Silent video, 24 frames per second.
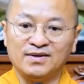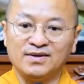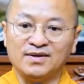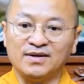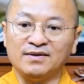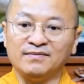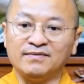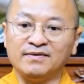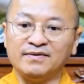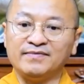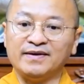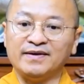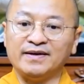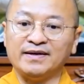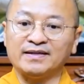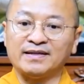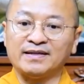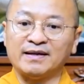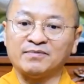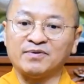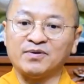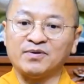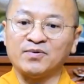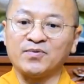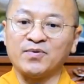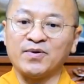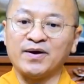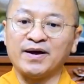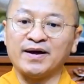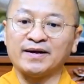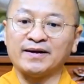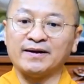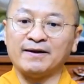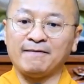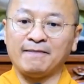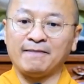Cho nên quý vị tập thói
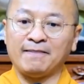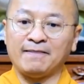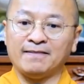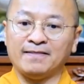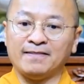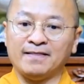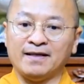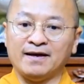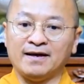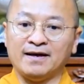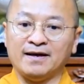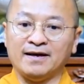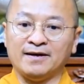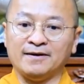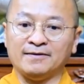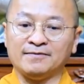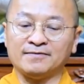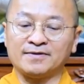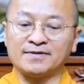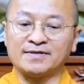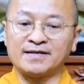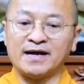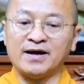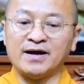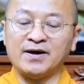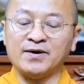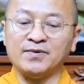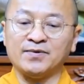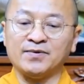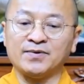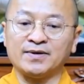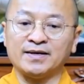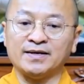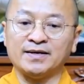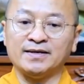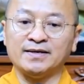quen đó là
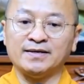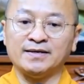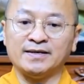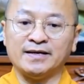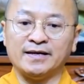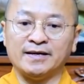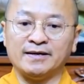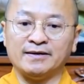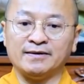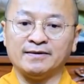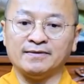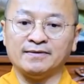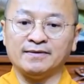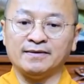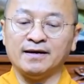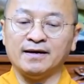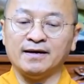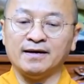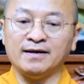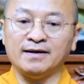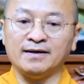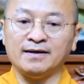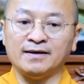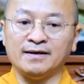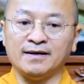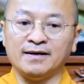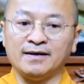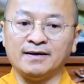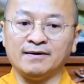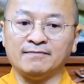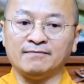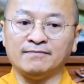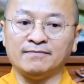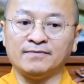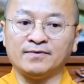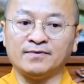sau cái giờ
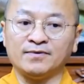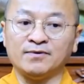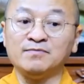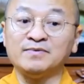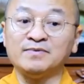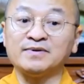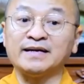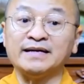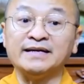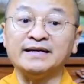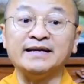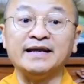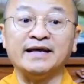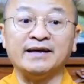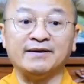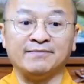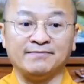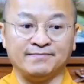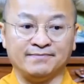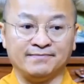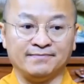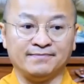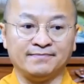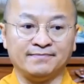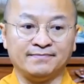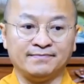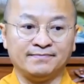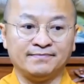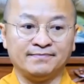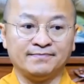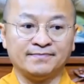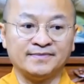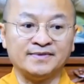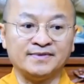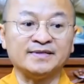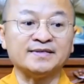cúng kỷ niệm
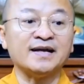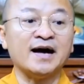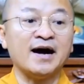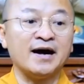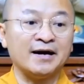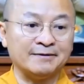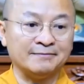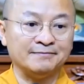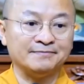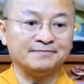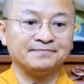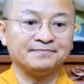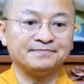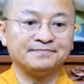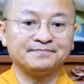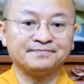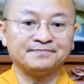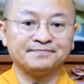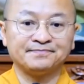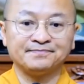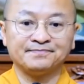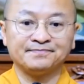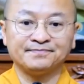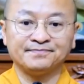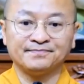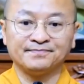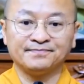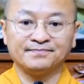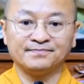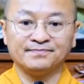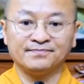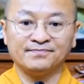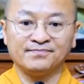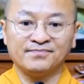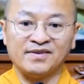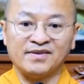người thân
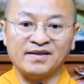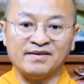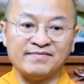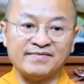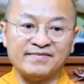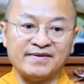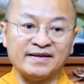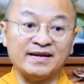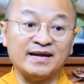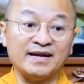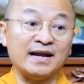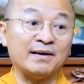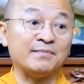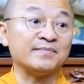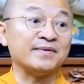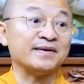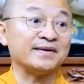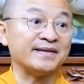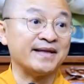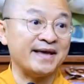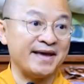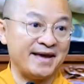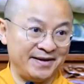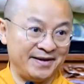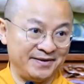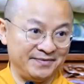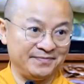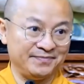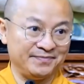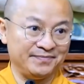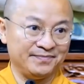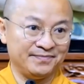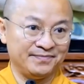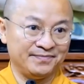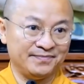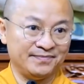thì quý vị đi làm từ thiện,
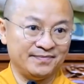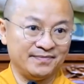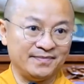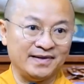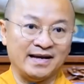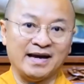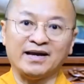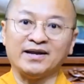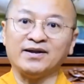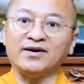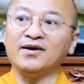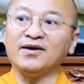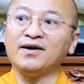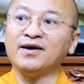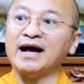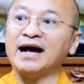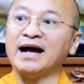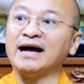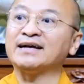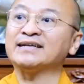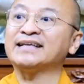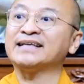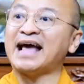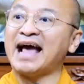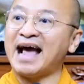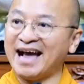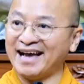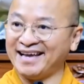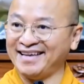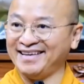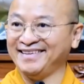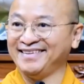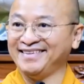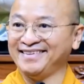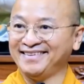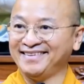ngày đó ăn
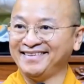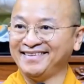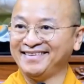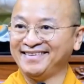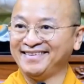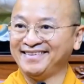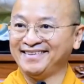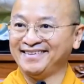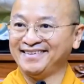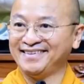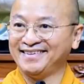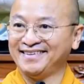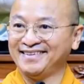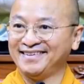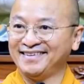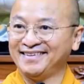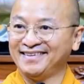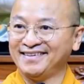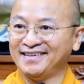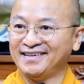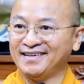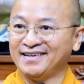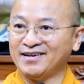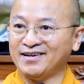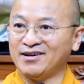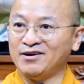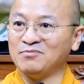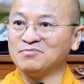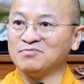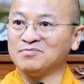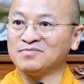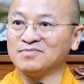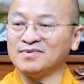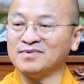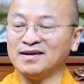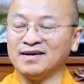chay,
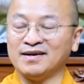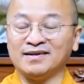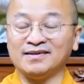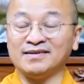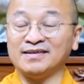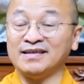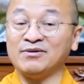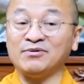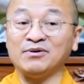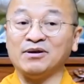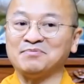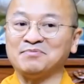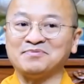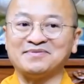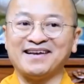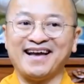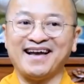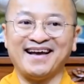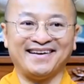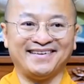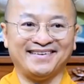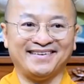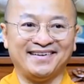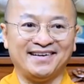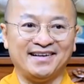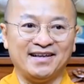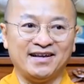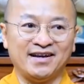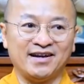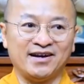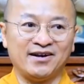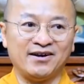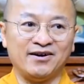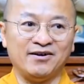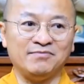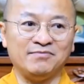không gieo nghiệp sát,
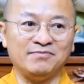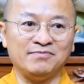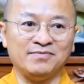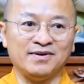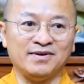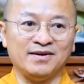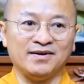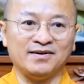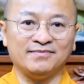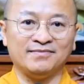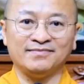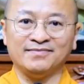không